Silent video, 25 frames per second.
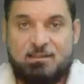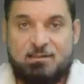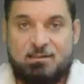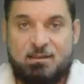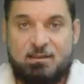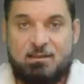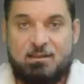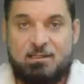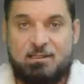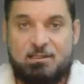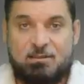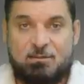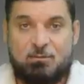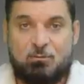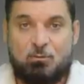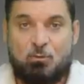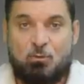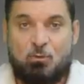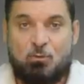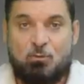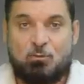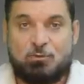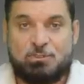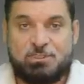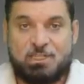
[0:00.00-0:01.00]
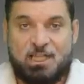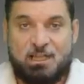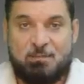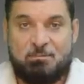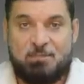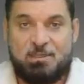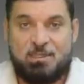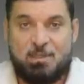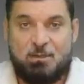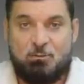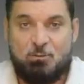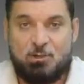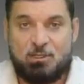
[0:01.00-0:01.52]
طائلة ضغوط
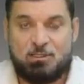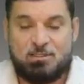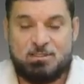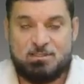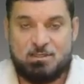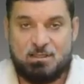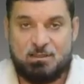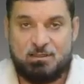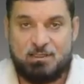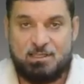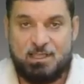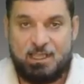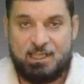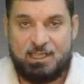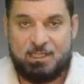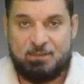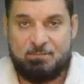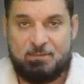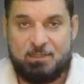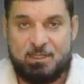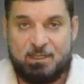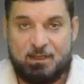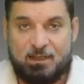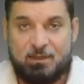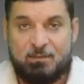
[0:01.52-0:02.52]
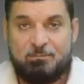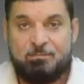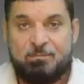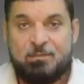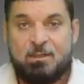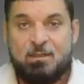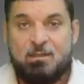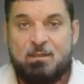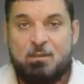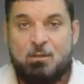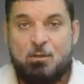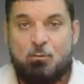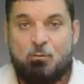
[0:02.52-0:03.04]
شعبية واقتصادية كبيرة
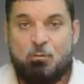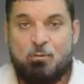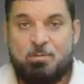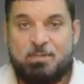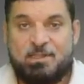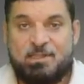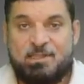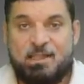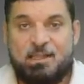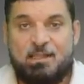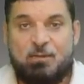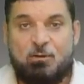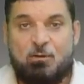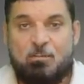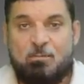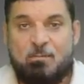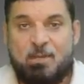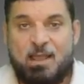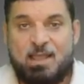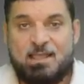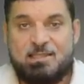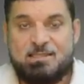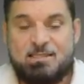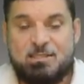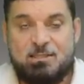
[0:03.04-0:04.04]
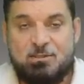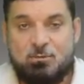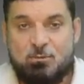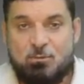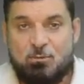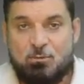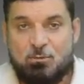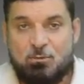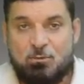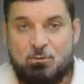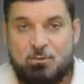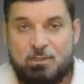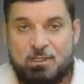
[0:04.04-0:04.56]
وبالتالي هم عايزين
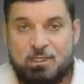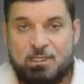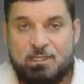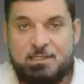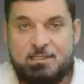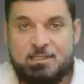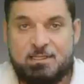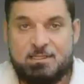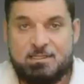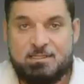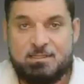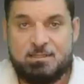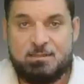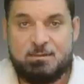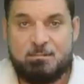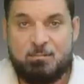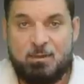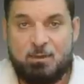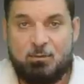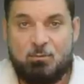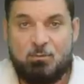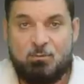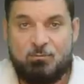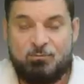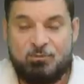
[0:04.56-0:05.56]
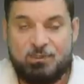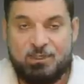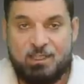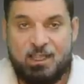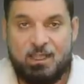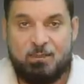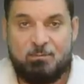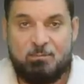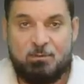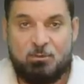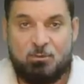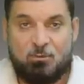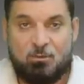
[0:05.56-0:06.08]
يقولوا ان استثمارهم في
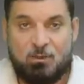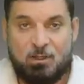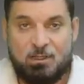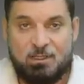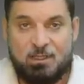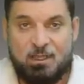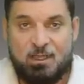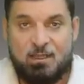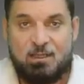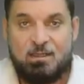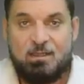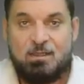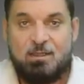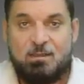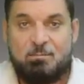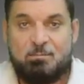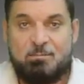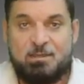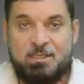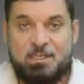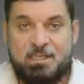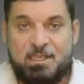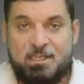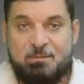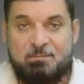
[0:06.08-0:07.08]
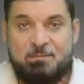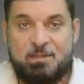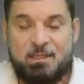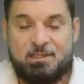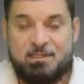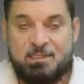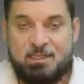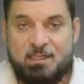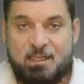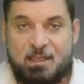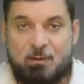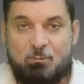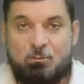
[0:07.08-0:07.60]
دعم اوكرانيا بيجيب
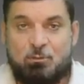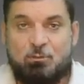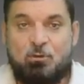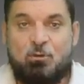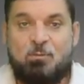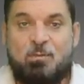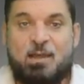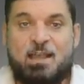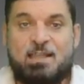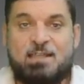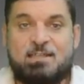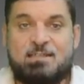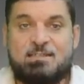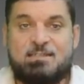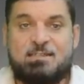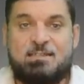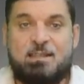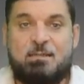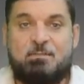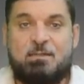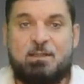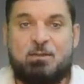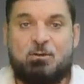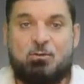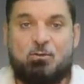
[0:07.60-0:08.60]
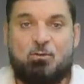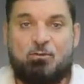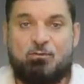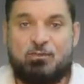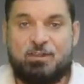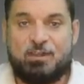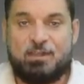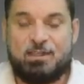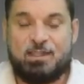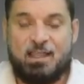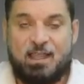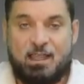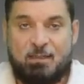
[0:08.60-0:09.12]
نتيجه وانهم هيستمروا في
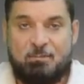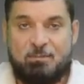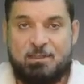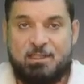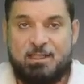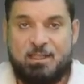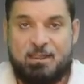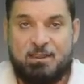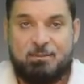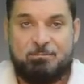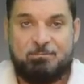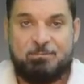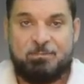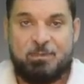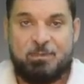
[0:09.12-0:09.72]
الدعم ده